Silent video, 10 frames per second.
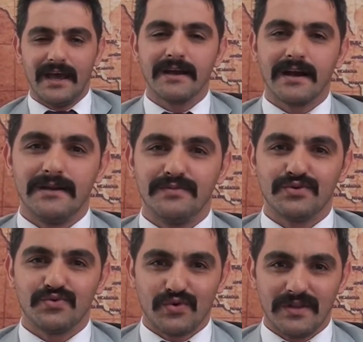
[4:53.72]
en
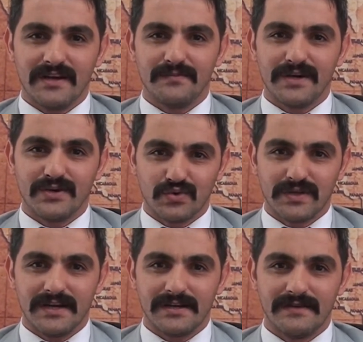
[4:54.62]
kalbi duygularımla
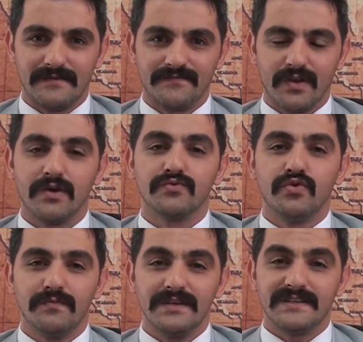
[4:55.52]
kutlar
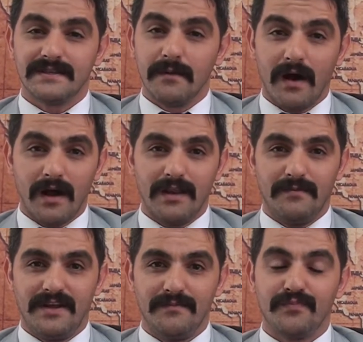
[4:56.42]
tüm İslam
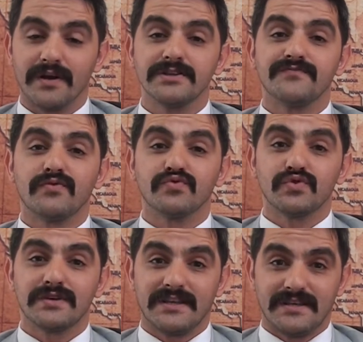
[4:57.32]
alemine barış ve
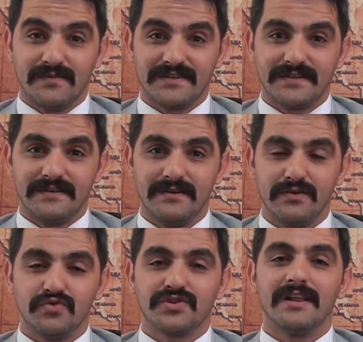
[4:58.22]
huzur getirmesini
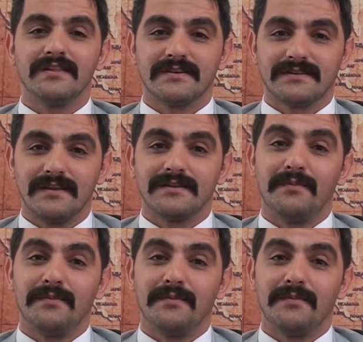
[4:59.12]
Yüce Allah'tan